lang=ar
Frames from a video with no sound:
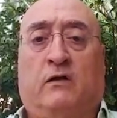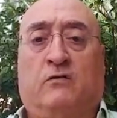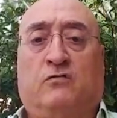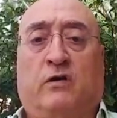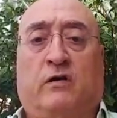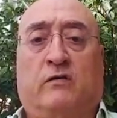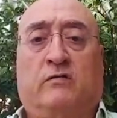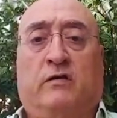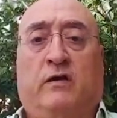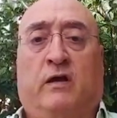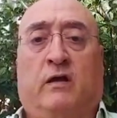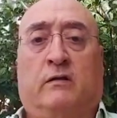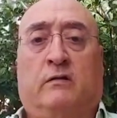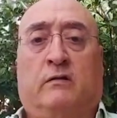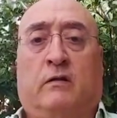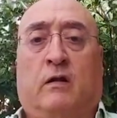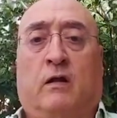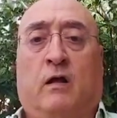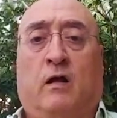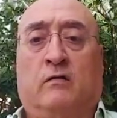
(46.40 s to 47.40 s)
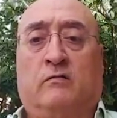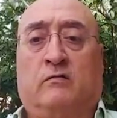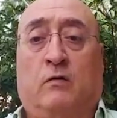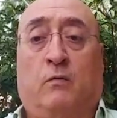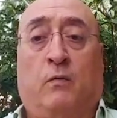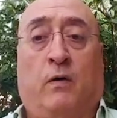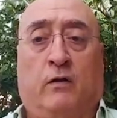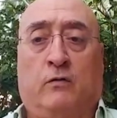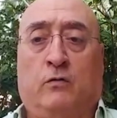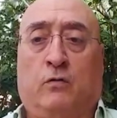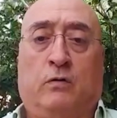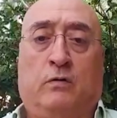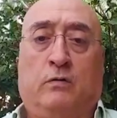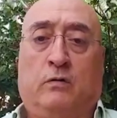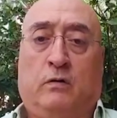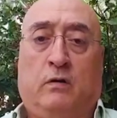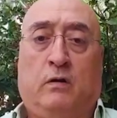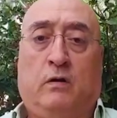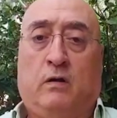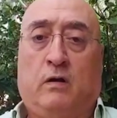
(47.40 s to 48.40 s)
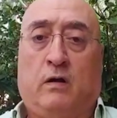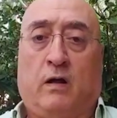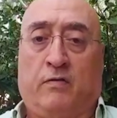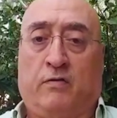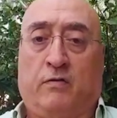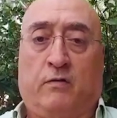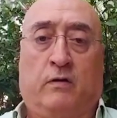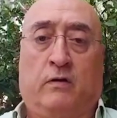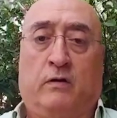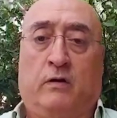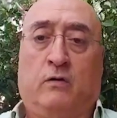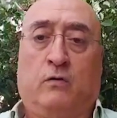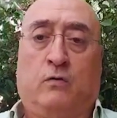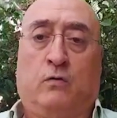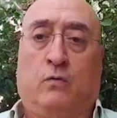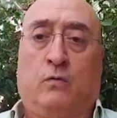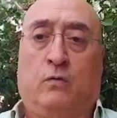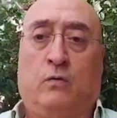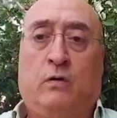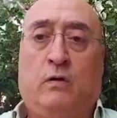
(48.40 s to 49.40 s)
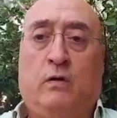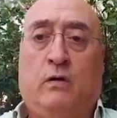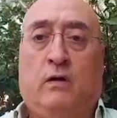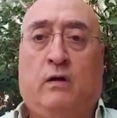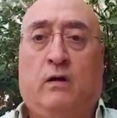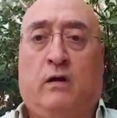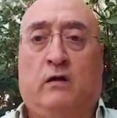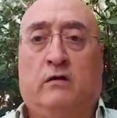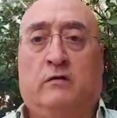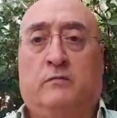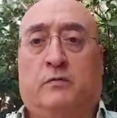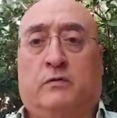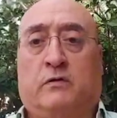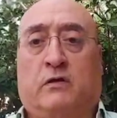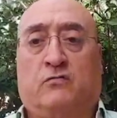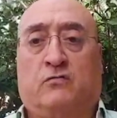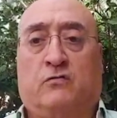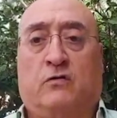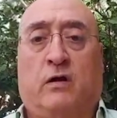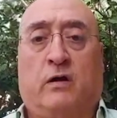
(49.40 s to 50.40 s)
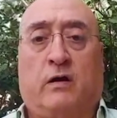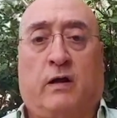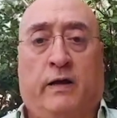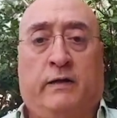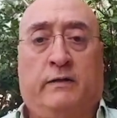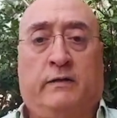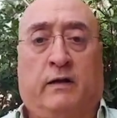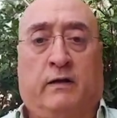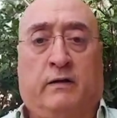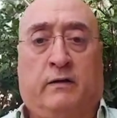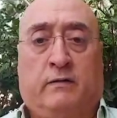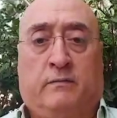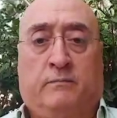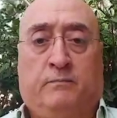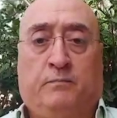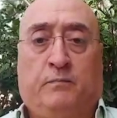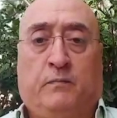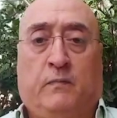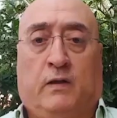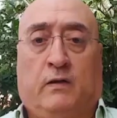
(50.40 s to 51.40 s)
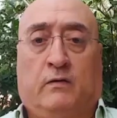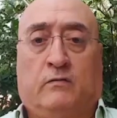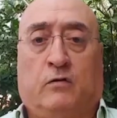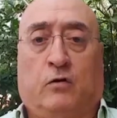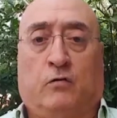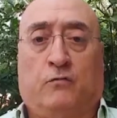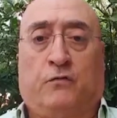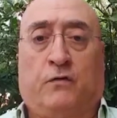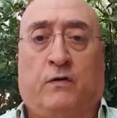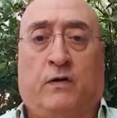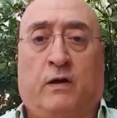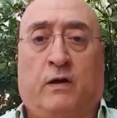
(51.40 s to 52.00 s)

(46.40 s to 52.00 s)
الشخصيات الخاصة وأظن أظن أنه حزب الطشناك أيضا سوف